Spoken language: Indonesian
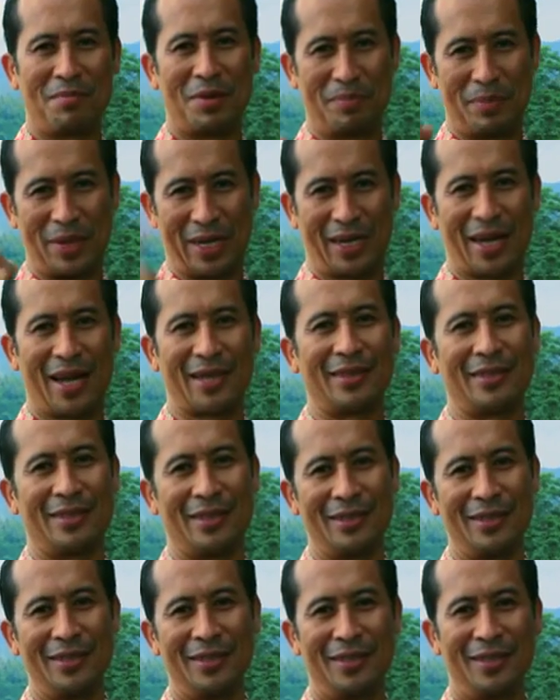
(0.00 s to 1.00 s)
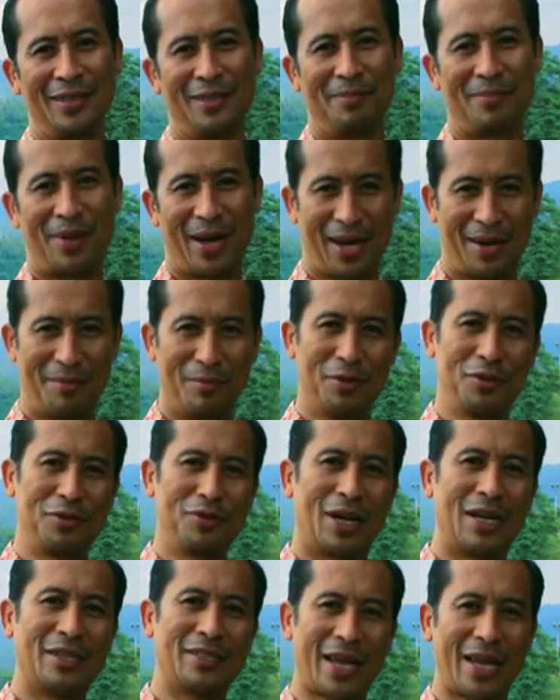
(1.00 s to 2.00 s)
memberkati bahkan
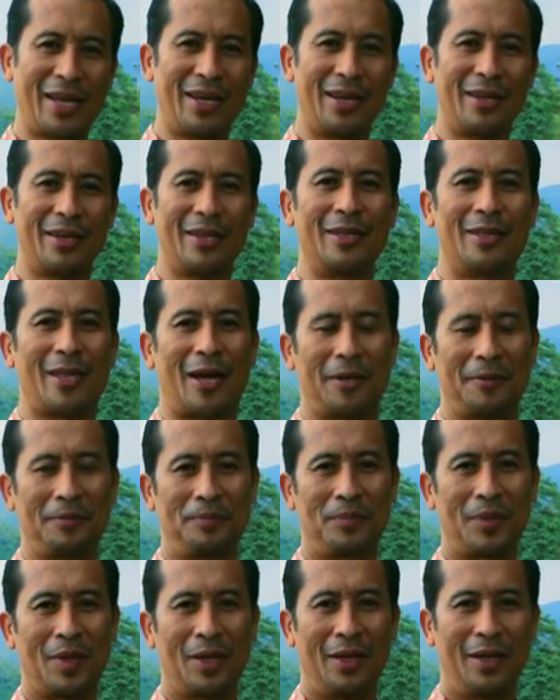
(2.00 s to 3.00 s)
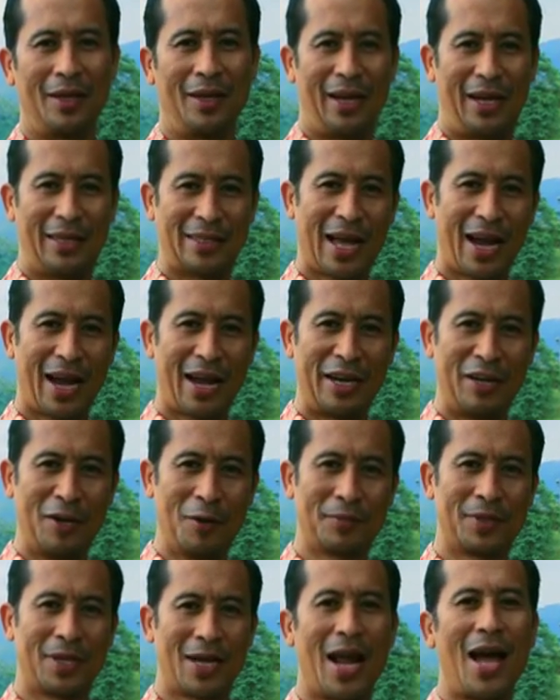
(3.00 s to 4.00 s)
musuh dan saingan kita. Kita akan
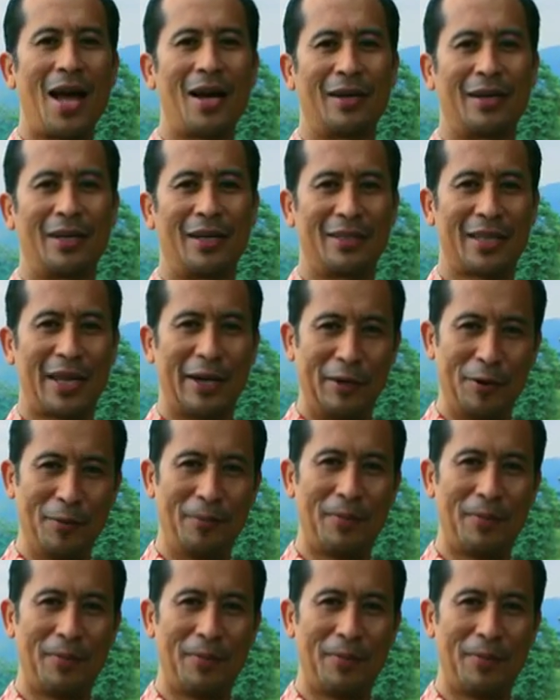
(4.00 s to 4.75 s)
hidup tenang, kita hidup